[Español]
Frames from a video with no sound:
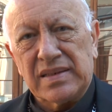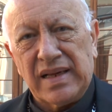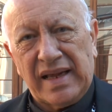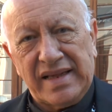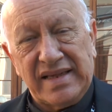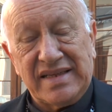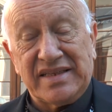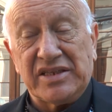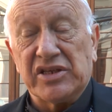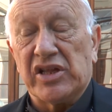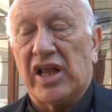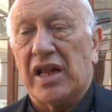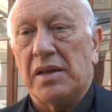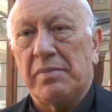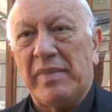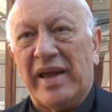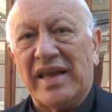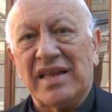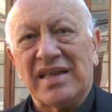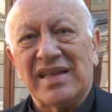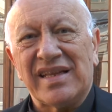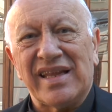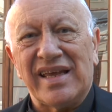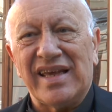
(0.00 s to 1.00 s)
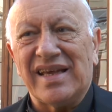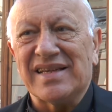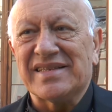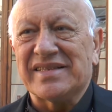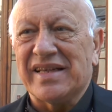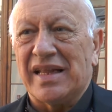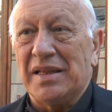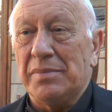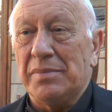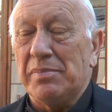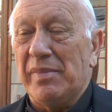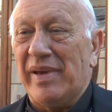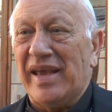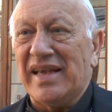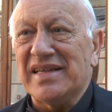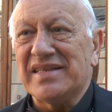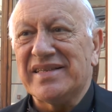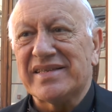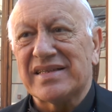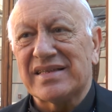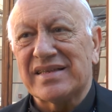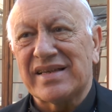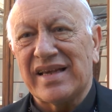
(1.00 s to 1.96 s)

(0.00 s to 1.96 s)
Tradicionalmente es el mes